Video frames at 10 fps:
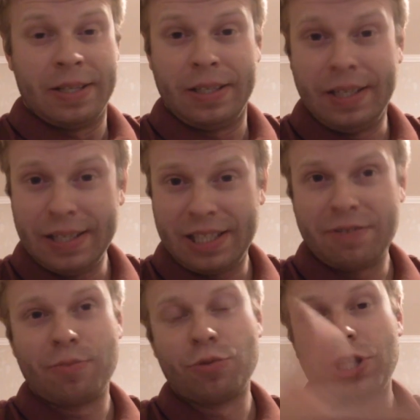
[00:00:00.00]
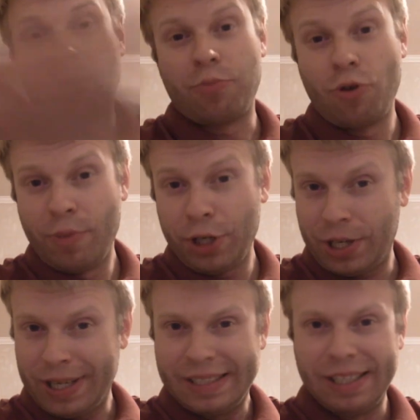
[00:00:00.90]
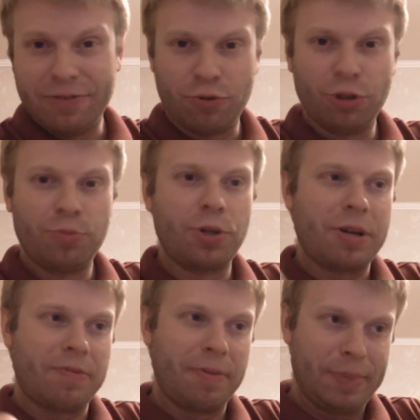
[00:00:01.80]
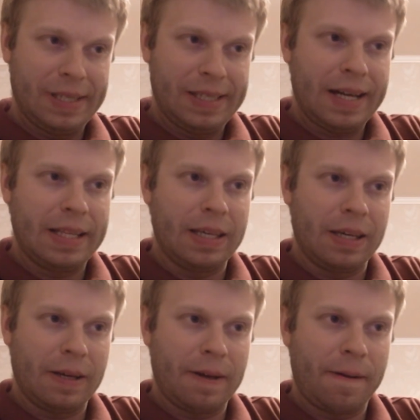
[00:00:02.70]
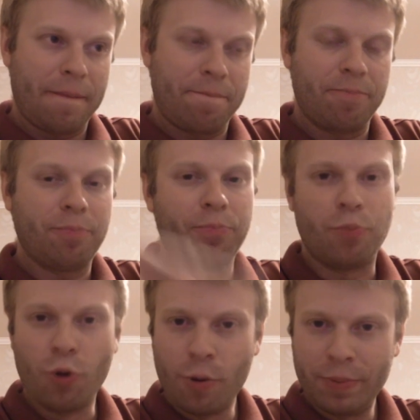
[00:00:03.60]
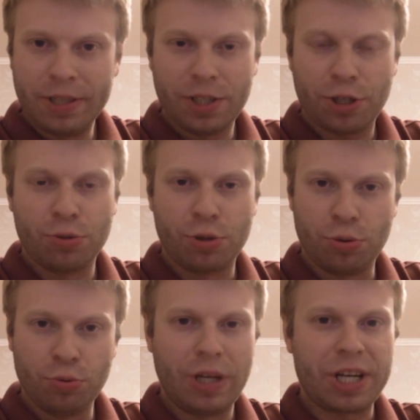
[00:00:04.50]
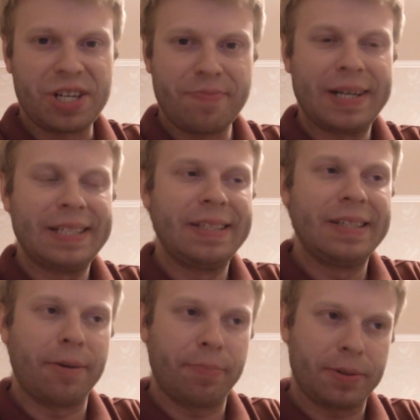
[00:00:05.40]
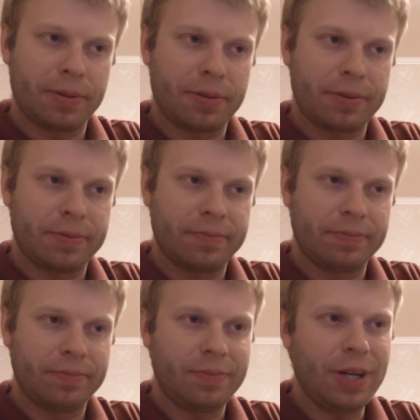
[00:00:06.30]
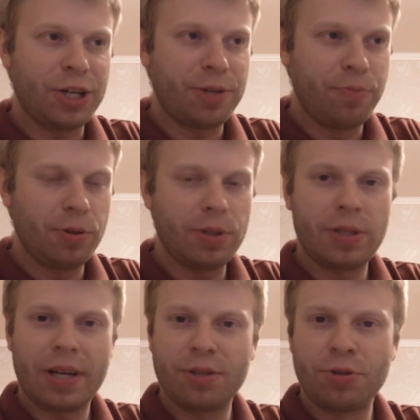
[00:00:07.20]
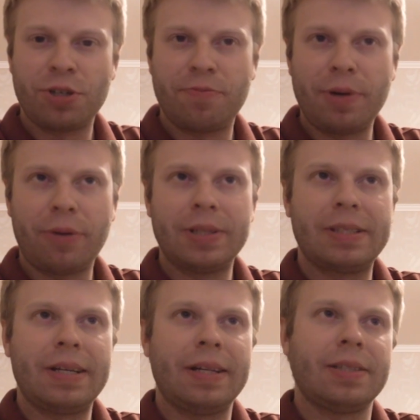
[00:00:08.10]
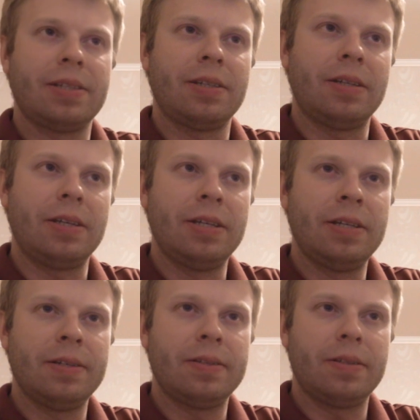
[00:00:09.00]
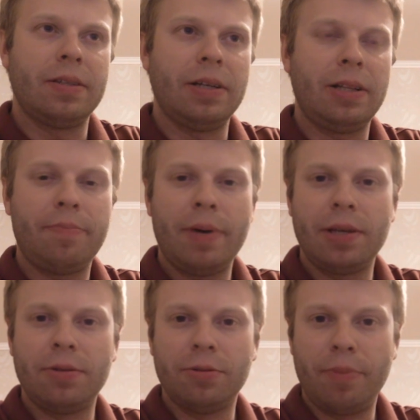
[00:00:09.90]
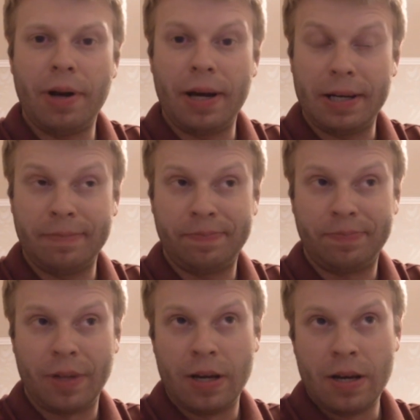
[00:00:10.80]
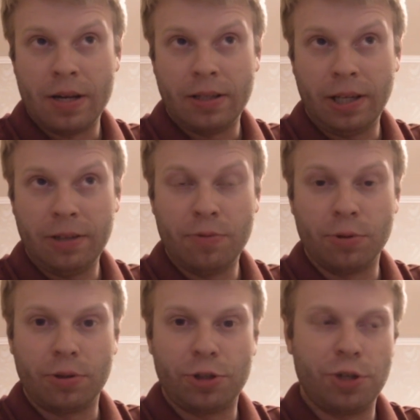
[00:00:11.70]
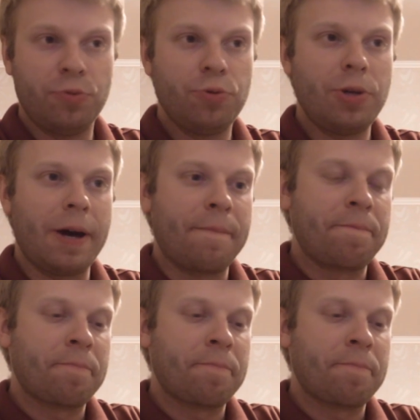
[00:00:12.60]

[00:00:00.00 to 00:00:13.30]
Если вам нужна помощь, телефон мой в описании. Помните, что суд ошибок не терпит. Ошибетесь разочек в первой инстанции, и дело пойдет прах. Так вот, к чему я?